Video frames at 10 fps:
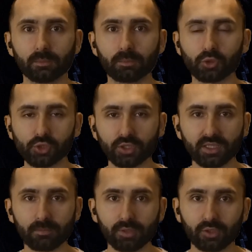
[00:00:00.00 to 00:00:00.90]

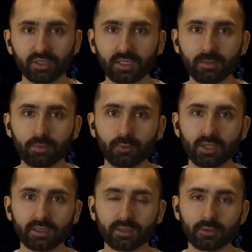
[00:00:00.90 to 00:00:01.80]
Początkiem plotki był
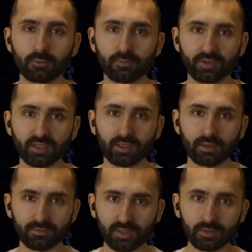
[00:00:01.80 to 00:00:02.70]
artykuł w jednej
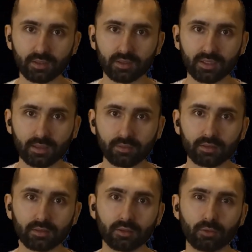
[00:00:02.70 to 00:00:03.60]
z fińskich
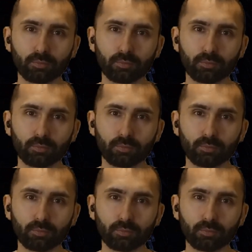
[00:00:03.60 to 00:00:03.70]
gazet y,